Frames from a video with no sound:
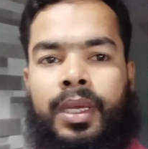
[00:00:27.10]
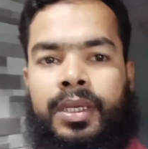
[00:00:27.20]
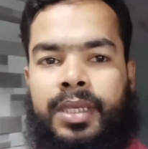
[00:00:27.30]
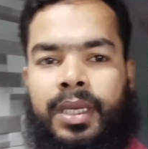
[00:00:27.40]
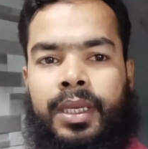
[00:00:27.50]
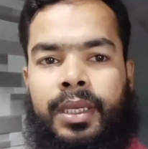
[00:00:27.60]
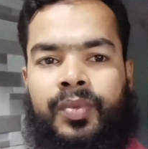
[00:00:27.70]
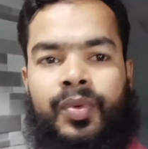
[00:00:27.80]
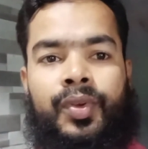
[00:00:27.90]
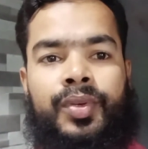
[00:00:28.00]
সেই
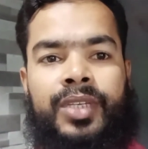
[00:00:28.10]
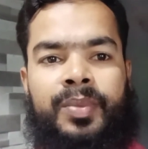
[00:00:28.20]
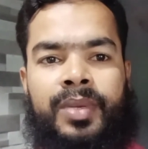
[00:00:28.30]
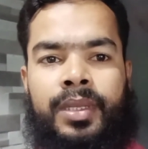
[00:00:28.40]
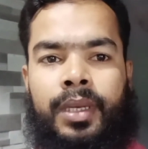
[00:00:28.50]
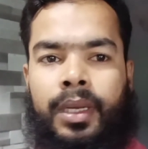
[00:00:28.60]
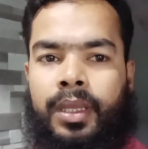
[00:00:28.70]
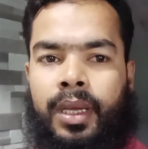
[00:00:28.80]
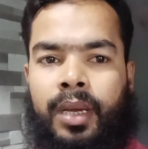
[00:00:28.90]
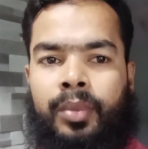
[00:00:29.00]
ভিডিওটি আপনাদেরকে
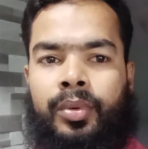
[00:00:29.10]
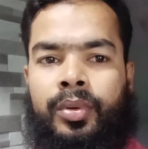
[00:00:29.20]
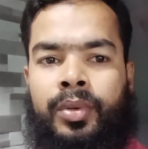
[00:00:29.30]
দেখাবো